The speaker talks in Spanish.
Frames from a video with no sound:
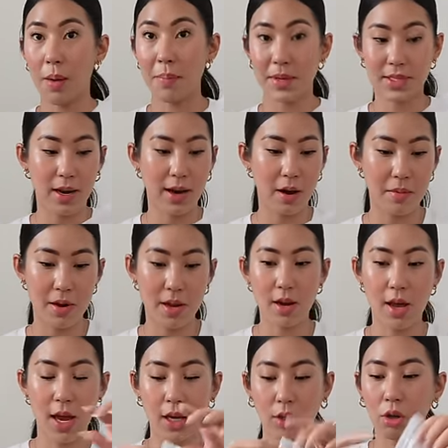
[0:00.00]
a empezar a abrir.
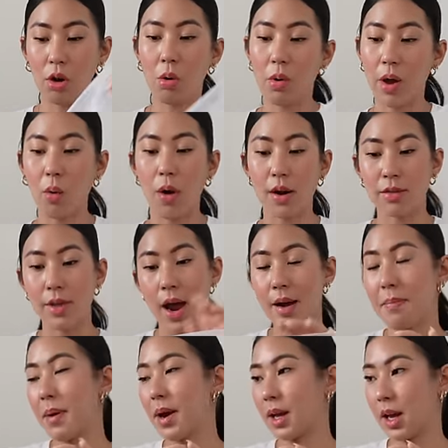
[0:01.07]
Estos los voy a guardar
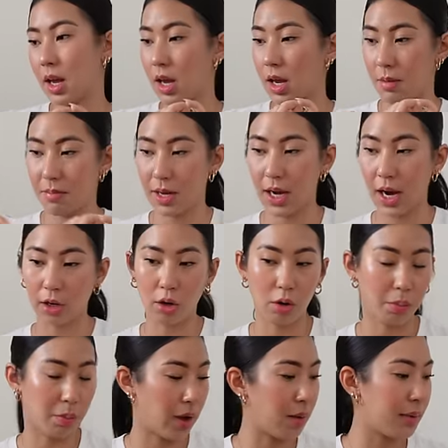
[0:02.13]
para que Milagro los
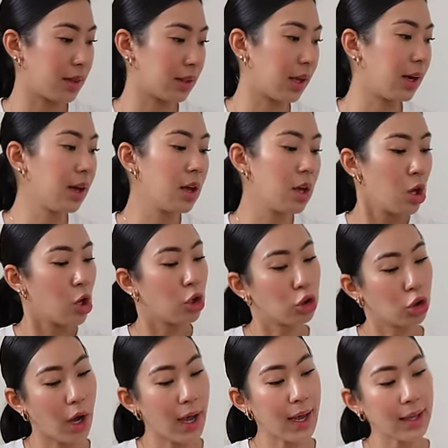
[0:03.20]
pueda meter
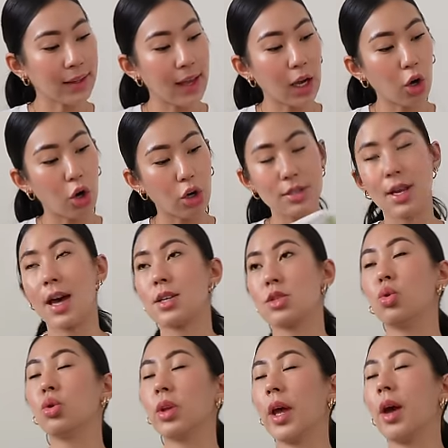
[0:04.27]
Todas estas cosas
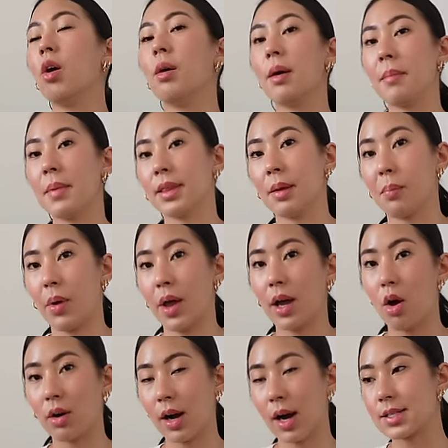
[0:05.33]
ustedes obviamente pueden
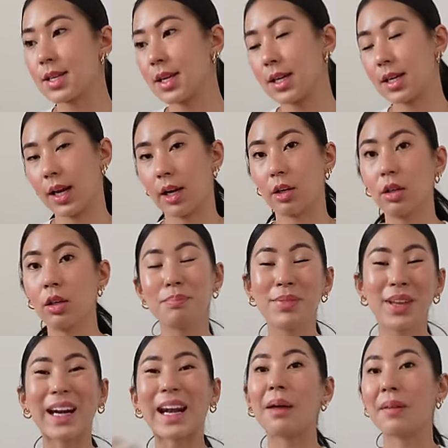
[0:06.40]
ahorrarse dinero
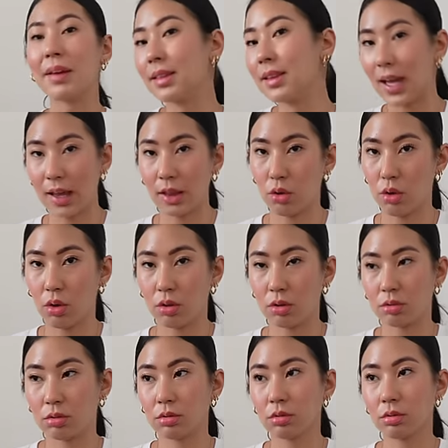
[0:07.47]
revendiéndolo.
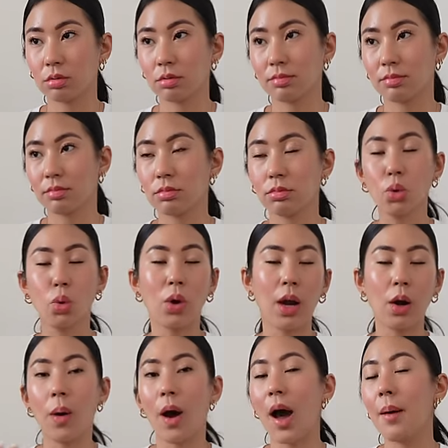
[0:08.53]
Nunca
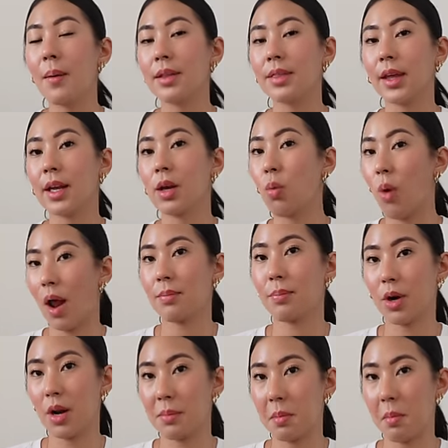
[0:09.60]
lo vas a vender igual
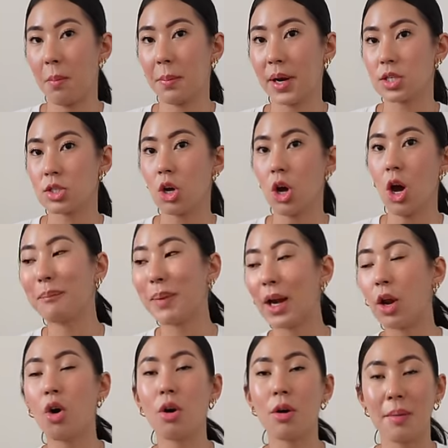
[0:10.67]
por el mismo precio,
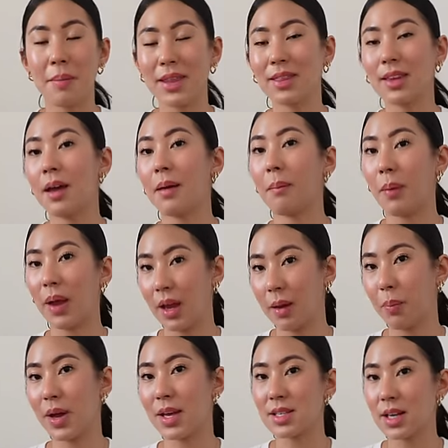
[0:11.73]
pero obviamente eh, puedes